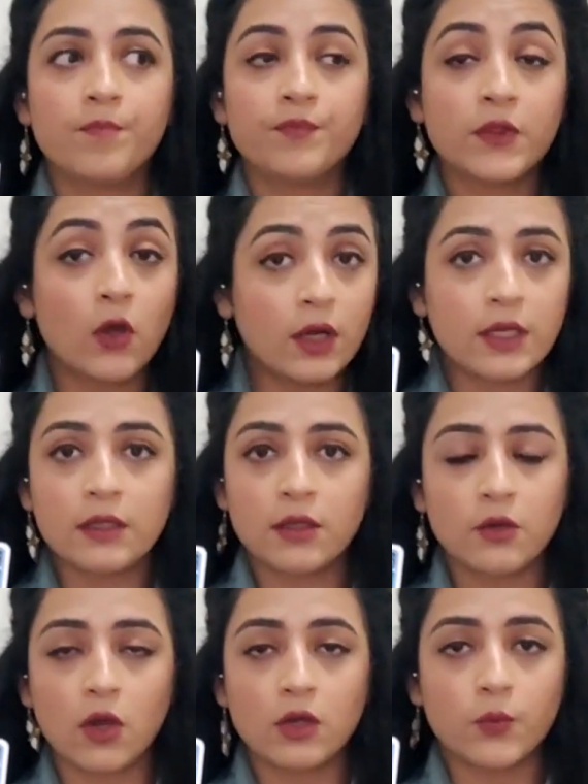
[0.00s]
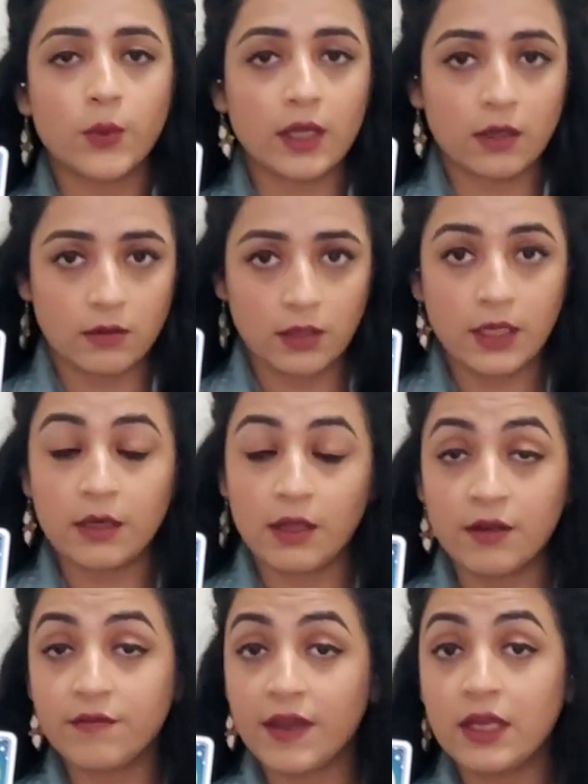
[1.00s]
नॉट इन द रॉन्ग वे इन
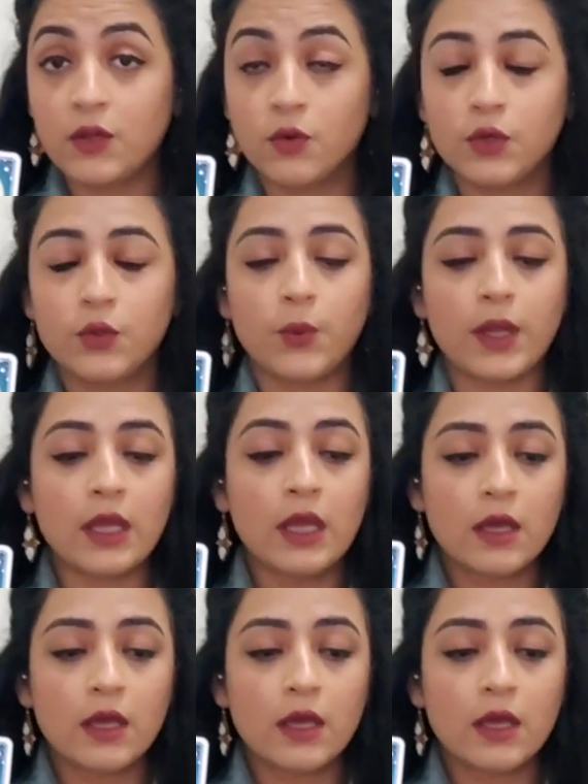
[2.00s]
इन अ वेरी गुड वे